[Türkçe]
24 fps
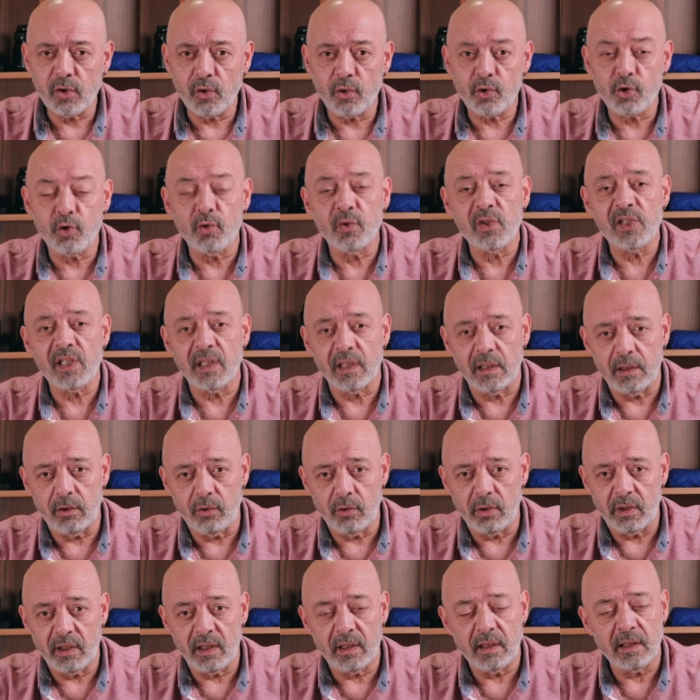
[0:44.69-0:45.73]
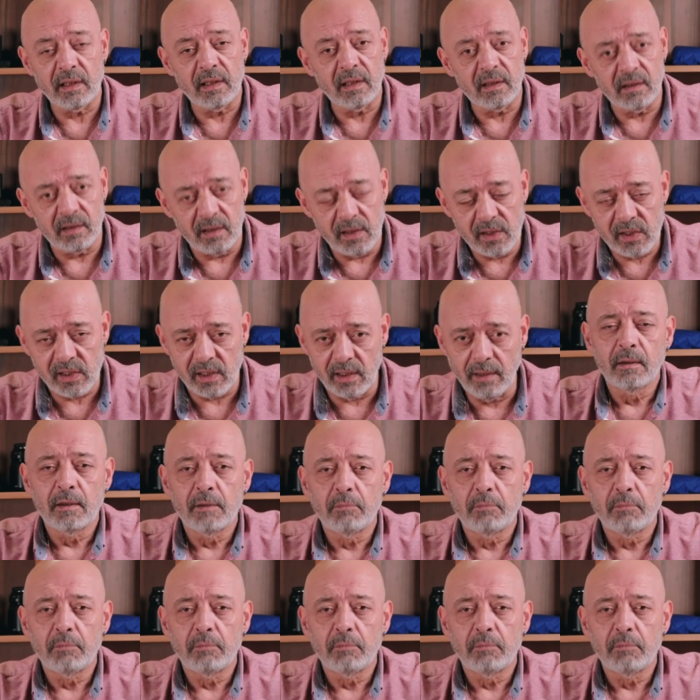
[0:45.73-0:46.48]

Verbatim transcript: hoşunuza gidiyor ya da gittiyse